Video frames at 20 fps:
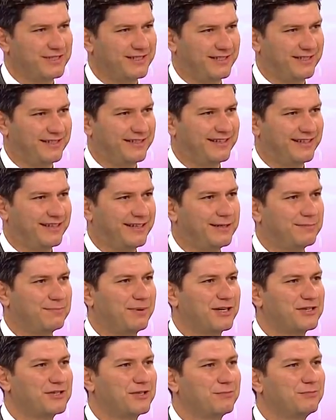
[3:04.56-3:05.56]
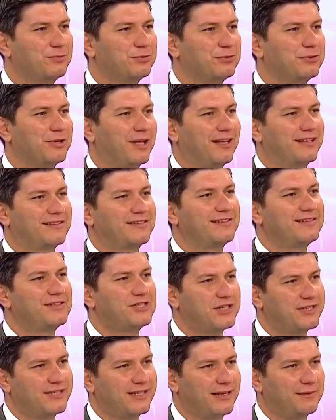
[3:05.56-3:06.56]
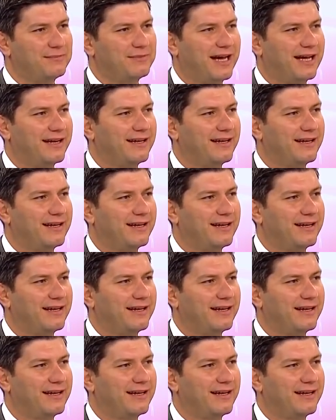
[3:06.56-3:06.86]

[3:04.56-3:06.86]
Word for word: olmasıydı. İlk başta bunun o, altını evet. çizelim.